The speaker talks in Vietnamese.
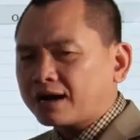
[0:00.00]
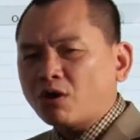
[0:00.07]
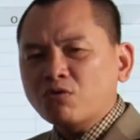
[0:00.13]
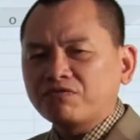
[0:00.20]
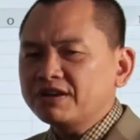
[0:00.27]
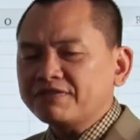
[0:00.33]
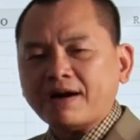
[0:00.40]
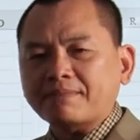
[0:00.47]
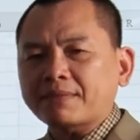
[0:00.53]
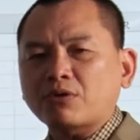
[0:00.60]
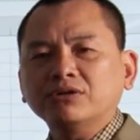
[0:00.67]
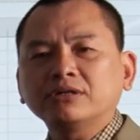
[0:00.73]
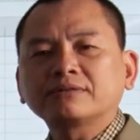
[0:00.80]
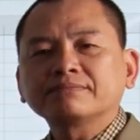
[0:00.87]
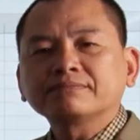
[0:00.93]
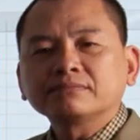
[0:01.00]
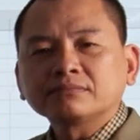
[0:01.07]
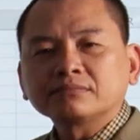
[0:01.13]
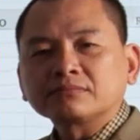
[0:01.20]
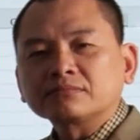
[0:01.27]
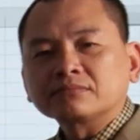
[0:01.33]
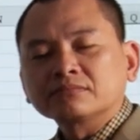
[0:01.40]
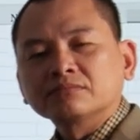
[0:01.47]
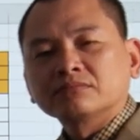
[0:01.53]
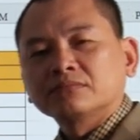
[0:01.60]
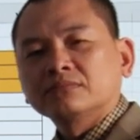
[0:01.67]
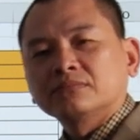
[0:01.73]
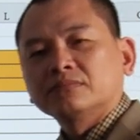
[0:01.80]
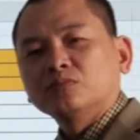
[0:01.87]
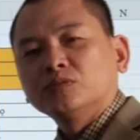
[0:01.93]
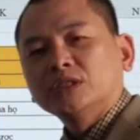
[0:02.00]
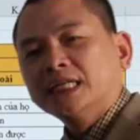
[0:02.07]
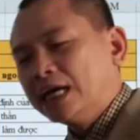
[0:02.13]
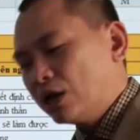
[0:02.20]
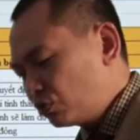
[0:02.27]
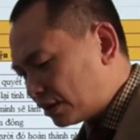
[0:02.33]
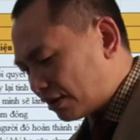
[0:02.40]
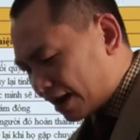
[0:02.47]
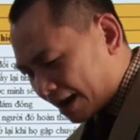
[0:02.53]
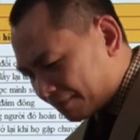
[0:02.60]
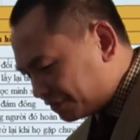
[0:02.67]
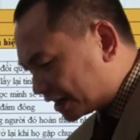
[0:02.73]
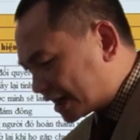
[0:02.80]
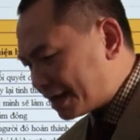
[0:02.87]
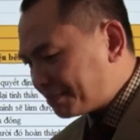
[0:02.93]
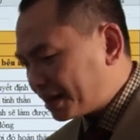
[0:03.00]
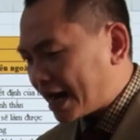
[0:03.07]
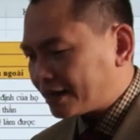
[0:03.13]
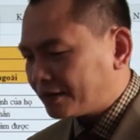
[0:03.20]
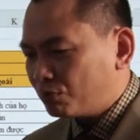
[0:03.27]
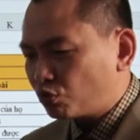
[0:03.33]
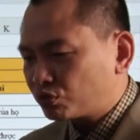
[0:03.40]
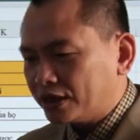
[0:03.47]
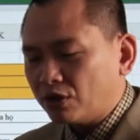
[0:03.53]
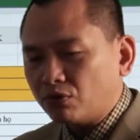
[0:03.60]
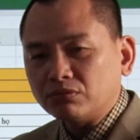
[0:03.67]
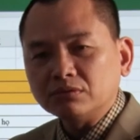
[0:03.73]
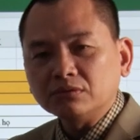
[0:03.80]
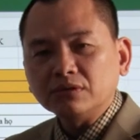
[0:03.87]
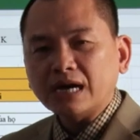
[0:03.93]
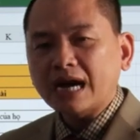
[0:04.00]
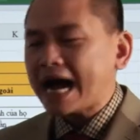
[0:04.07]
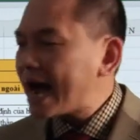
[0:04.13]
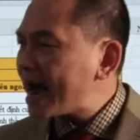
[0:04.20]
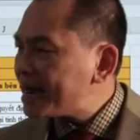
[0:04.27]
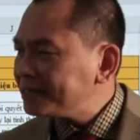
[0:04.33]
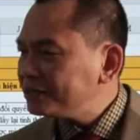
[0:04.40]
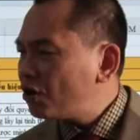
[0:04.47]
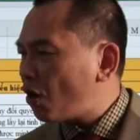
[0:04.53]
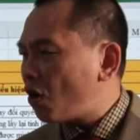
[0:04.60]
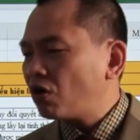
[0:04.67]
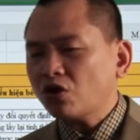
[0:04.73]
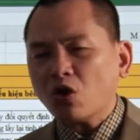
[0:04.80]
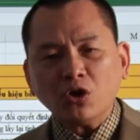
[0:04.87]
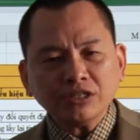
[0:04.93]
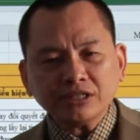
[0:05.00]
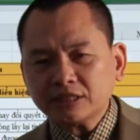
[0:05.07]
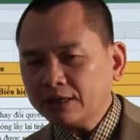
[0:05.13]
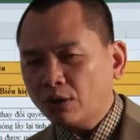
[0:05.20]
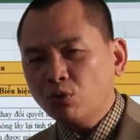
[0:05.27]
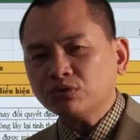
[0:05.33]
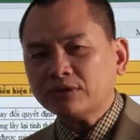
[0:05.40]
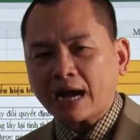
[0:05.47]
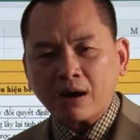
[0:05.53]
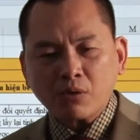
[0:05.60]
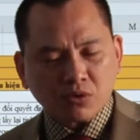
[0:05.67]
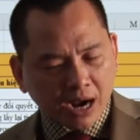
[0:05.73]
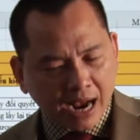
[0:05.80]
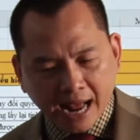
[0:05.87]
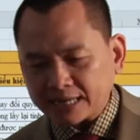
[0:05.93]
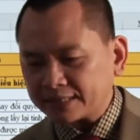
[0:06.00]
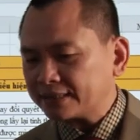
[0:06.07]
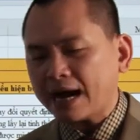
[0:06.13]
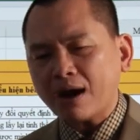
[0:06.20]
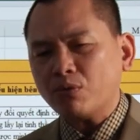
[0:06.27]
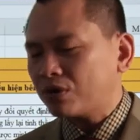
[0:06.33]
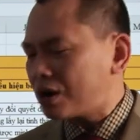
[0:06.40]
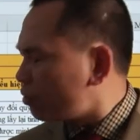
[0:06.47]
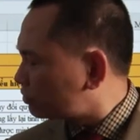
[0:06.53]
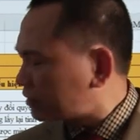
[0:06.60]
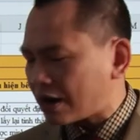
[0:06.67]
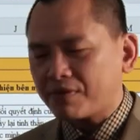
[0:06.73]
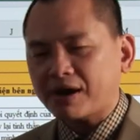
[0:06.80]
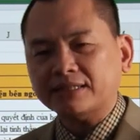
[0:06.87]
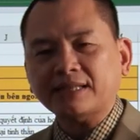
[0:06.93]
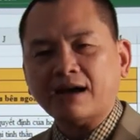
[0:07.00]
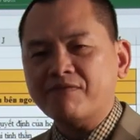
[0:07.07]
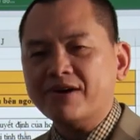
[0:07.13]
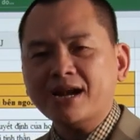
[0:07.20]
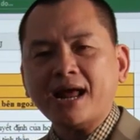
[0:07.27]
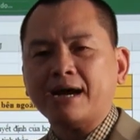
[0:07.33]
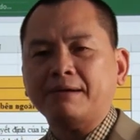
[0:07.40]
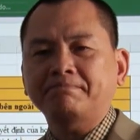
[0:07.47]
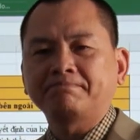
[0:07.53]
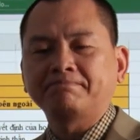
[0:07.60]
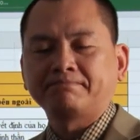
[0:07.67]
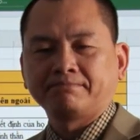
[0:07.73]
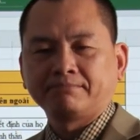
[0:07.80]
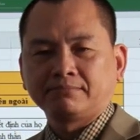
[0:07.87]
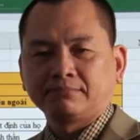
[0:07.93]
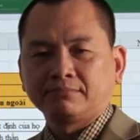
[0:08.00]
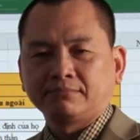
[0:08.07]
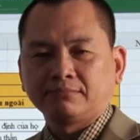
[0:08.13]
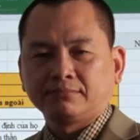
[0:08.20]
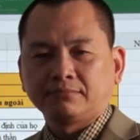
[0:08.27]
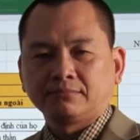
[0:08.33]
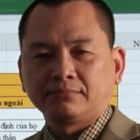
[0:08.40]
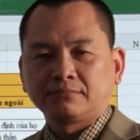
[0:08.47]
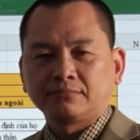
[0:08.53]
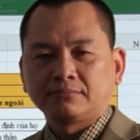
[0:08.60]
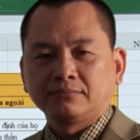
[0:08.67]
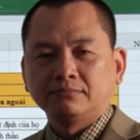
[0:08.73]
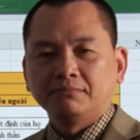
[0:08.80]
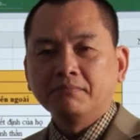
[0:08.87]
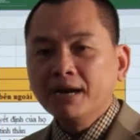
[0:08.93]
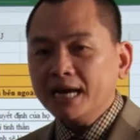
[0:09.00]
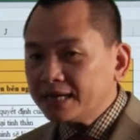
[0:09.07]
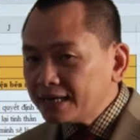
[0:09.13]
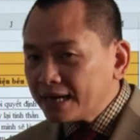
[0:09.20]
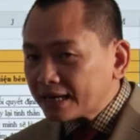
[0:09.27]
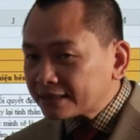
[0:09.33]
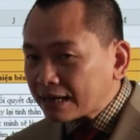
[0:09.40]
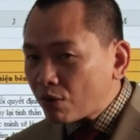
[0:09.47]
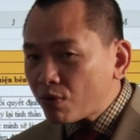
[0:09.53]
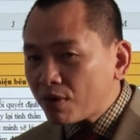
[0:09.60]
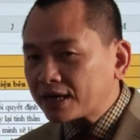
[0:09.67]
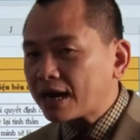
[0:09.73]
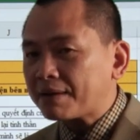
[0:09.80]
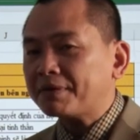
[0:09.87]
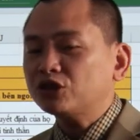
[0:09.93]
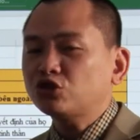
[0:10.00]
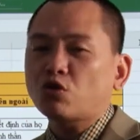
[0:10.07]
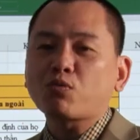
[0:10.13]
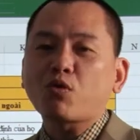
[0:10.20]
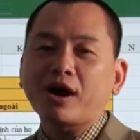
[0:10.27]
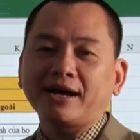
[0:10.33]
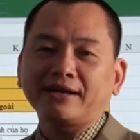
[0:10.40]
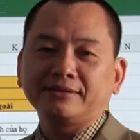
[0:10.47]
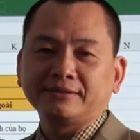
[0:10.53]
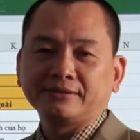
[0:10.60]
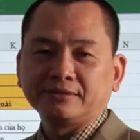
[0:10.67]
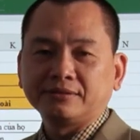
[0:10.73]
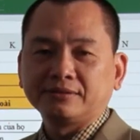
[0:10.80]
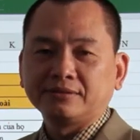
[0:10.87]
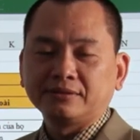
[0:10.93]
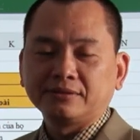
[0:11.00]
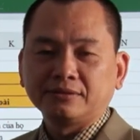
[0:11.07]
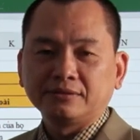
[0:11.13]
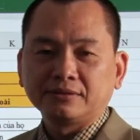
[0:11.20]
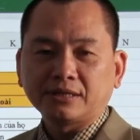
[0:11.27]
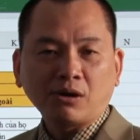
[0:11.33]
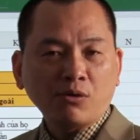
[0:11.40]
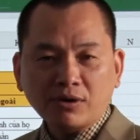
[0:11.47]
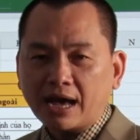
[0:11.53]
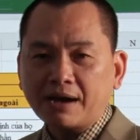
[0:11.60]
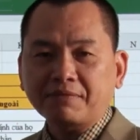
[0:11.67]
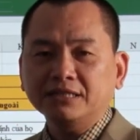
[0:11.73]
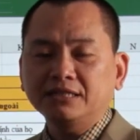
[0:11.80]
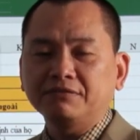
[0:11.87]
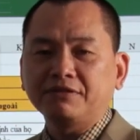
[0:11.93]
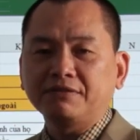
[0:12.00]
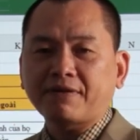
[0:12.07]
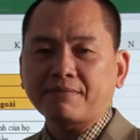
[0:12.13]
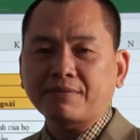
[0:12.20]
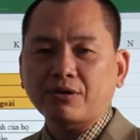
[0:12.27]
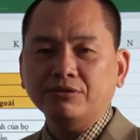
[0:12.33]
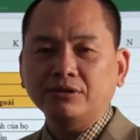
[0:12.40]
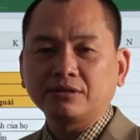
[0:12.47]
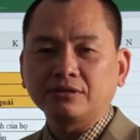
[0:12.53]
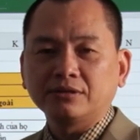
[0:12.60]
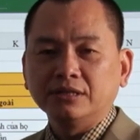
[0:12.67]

là không vi phạm đạo đức. Nếu tao làm việc này mà đạt được mục tiêu, ai đó nói xấu tao, cản tao, không sao cả, tao vẫn làm. Miễn là tao không ăn cắp, ăn trộm của ai, tao không làm cái gì vi phạm đạo đức,